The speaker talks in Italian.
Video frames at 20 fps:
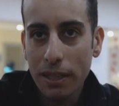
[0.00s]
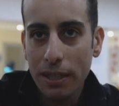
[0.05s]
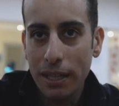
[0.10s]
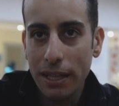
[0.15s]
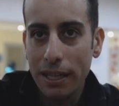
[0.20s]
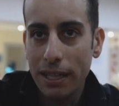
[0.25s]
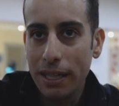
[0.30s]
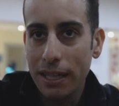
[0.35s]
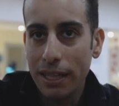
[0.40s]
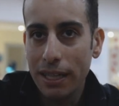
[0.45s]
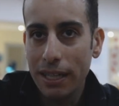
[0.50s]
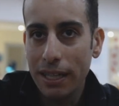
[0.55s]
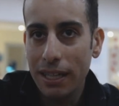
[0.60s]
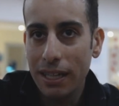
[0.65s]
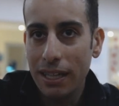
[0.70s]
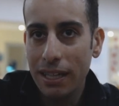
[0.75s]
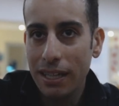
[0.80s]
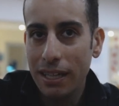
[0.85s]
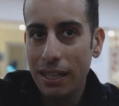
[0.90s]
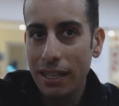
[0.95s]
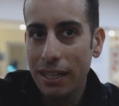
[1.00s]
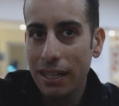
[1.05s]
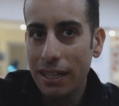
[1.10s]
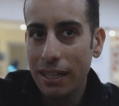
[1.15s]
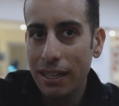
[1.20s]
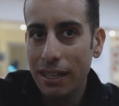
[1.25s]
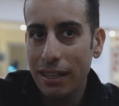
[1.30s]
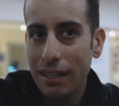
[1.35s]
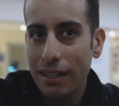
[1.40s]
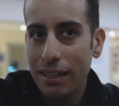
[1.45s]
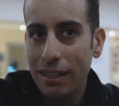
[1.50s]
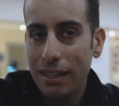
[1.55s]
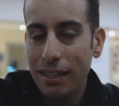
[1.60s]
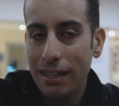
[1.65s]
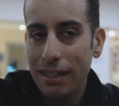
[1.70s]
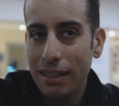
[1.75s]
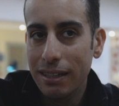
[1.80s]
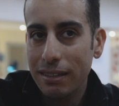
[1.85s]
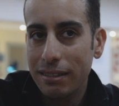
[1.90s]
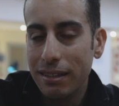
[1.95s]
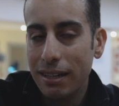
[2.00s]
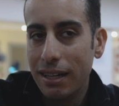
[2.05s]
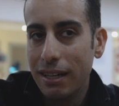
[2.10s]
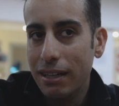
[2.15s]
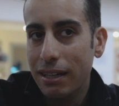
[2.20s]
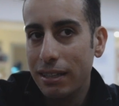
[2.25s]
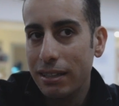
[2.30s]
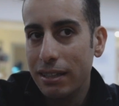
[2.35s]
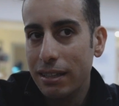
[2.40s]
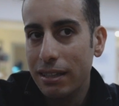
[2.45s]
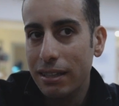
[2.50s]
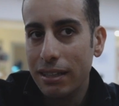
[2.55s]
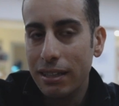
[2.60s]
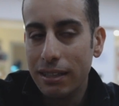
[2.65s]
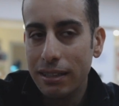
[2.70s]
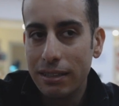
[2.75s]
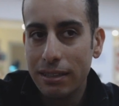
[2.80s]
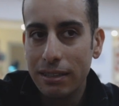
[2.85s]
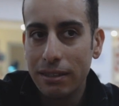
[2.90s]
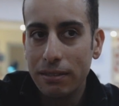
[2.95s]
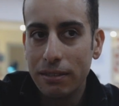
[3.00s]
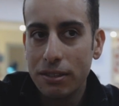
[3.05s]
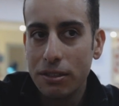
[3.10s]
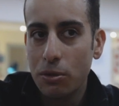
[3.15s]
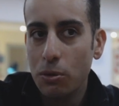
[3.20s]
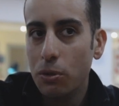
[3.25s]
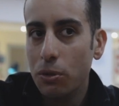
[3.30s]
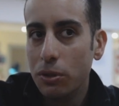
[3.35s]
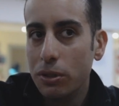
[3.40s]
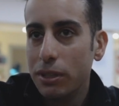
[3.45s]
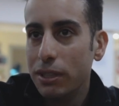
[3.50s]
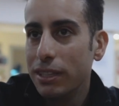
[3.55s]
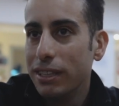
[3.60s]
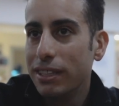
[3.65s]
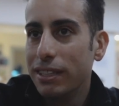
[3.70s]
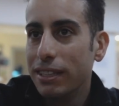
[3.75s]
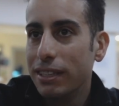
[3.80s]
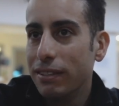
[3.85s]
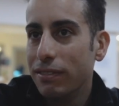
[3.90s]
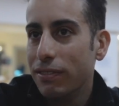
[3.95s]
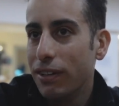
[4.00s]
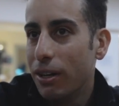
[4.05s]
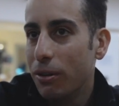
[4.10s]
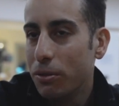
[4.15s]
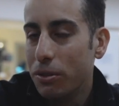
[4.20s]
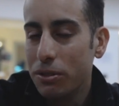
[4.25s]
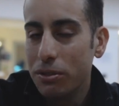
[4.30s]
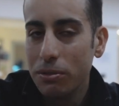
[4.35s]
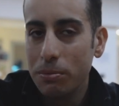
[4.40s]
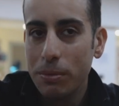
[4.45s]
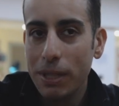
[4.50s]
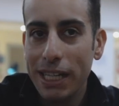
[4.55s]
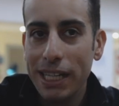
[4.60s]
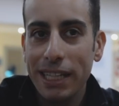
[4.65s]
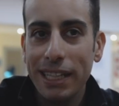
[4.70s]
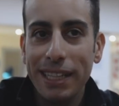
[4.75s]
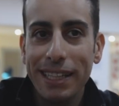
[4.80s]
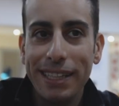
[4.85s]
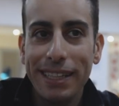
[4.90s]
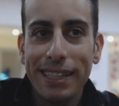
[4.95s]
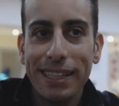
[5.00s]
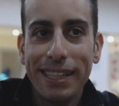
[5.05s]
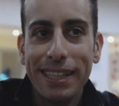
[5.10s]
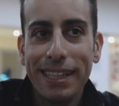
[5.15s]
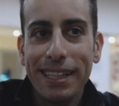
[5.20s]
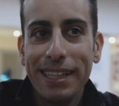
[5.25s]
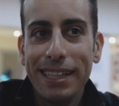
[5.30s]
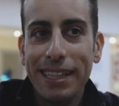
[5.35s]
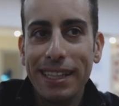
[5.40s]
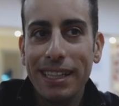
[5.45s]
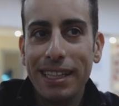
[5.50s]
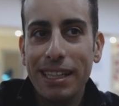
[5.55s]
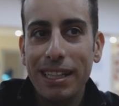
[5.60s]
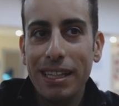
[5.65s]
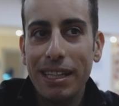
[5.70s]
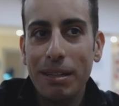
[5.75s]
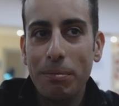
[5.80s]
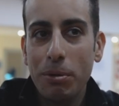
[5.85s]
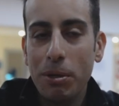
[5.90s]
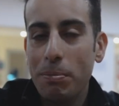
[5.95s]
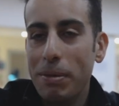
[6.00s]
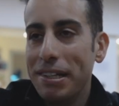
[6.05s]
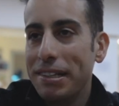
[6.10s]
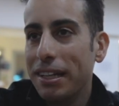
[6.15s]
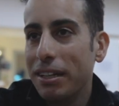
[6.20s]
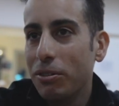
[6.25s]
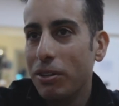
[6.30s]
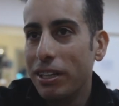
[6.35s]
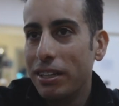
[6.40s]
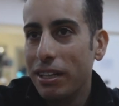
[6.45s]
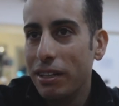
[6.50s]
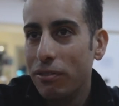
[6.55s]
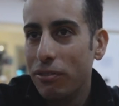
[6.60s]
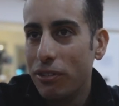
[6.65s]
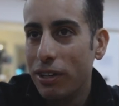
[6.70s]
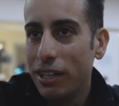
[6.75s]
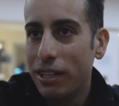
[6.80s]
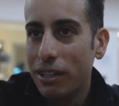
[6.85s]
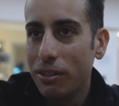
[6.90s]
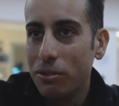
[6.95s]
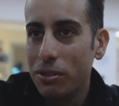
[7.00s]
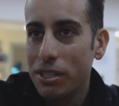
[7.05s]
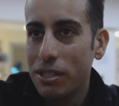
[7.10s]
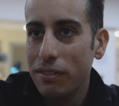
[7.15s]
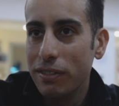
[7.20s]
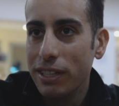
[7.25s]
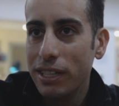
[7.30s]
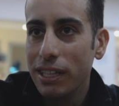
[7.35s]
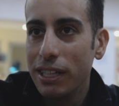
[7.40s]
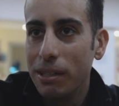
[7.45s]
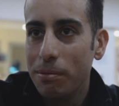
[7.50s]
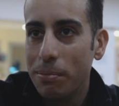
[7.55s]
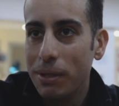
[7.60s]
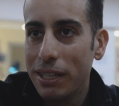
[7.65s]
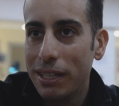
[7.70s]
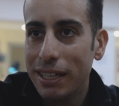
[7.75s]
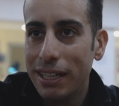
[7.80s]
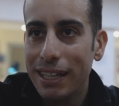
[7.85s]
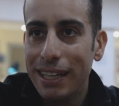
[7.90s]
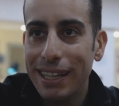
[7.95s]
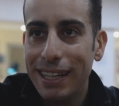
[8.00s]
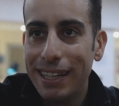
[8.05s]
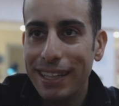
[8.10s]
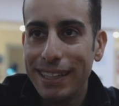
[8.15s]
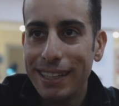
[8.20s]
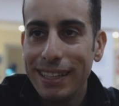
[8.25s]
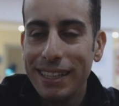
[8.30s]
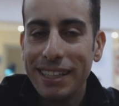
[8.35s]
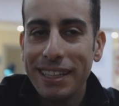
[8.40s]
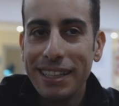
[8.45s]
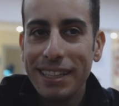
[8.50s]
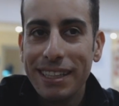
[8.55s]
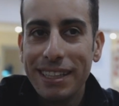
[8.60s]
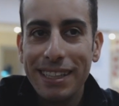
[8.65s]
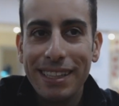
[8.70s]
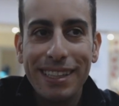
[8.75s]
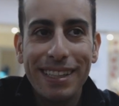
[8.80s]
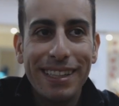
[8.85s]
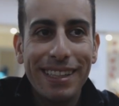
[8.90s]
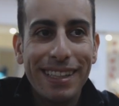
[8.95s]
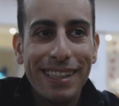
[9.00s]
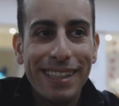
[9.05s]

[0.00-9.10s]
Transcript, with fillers: eh, tra, tra, tra, Scotti, Fausto, Bielli, eh, poi è bastata una telefonata con Cevenini per, eh,